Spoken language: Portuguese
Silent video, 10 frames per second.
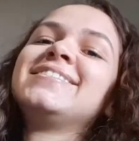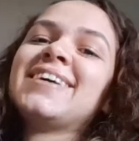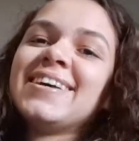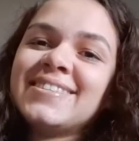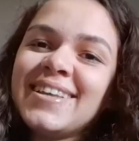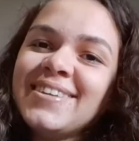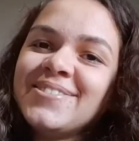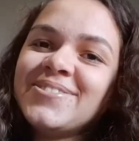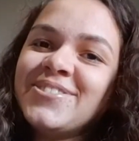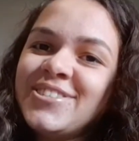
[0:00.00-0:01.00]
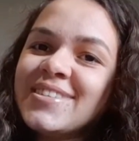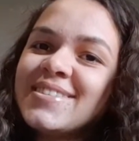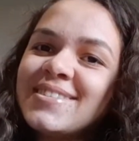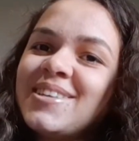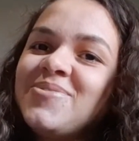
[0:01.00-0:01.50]
Já aceito
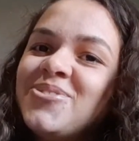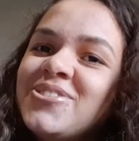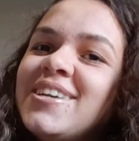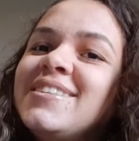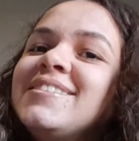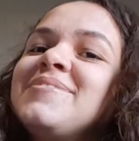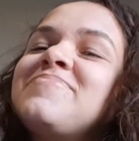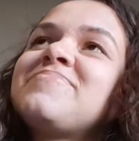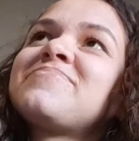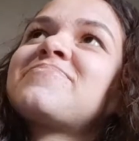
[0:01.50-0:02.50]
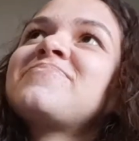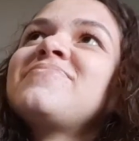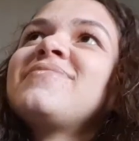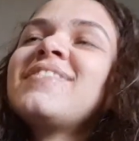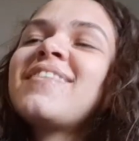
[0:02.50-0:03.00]
dicas aí, viu, gente?
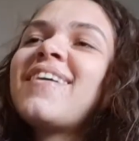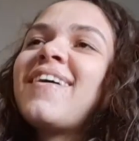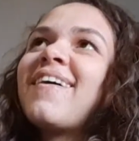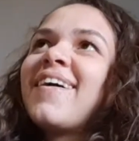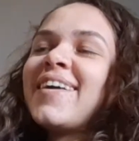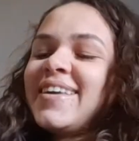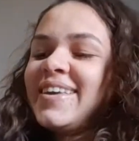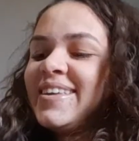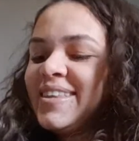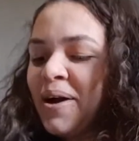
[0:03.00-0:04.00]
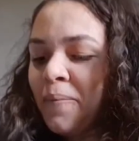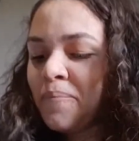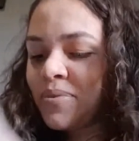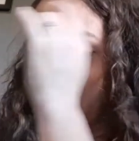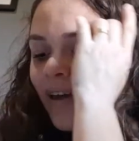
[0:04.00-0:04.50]
E então,
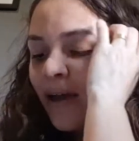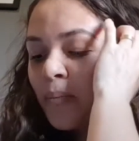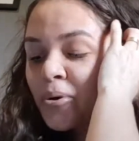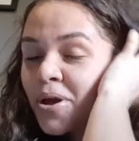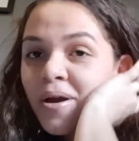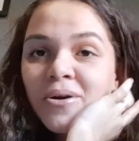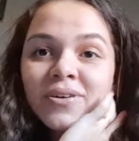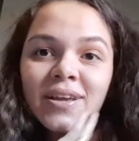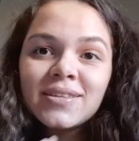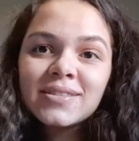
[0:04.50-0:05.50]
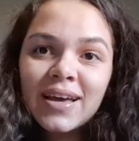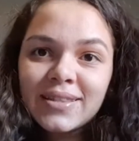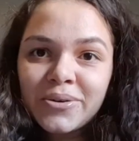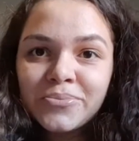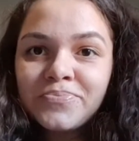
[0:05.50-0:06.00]
é, por que, que eu criei esse
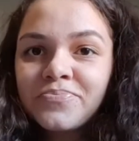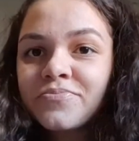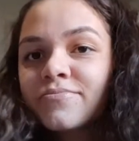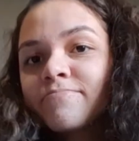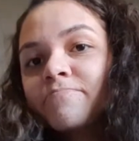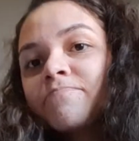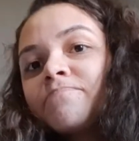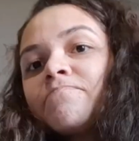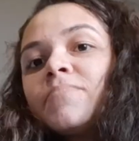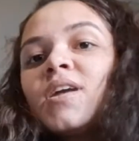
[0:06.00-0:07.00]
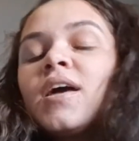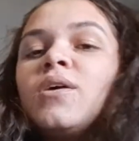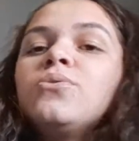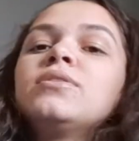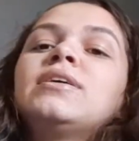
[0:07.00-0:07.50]
canal?
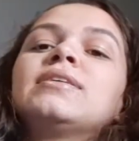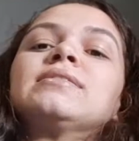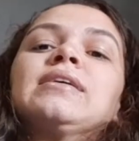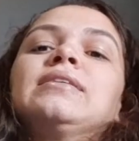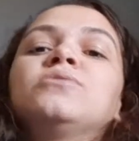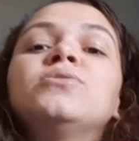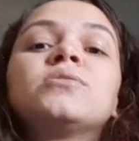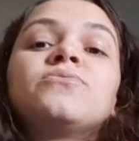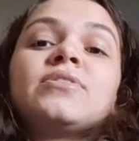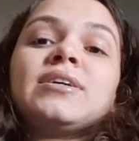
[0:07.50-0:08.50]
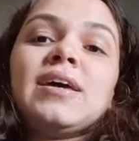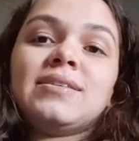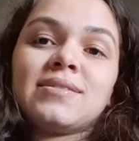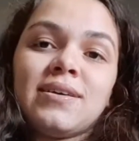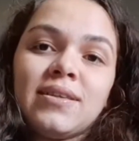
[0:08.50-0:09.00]
Eu criei esse, eu resolvi criar
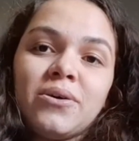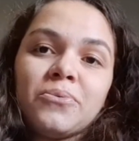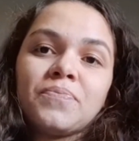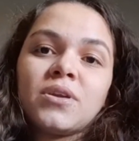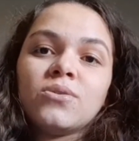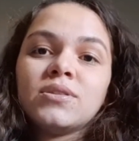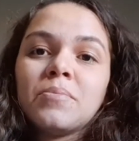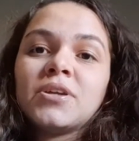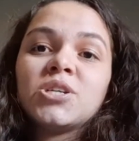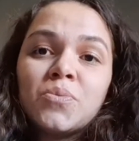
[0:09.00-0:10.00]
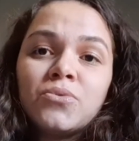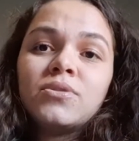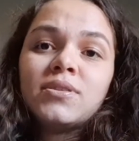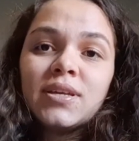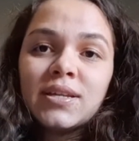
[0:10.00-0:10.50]
esse canal. Eu sempre achei muito
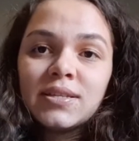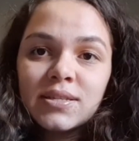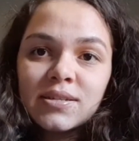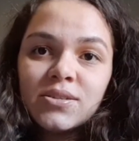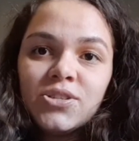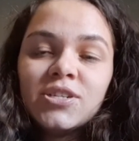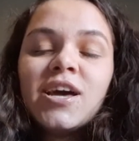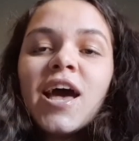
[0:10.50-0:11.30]
interessante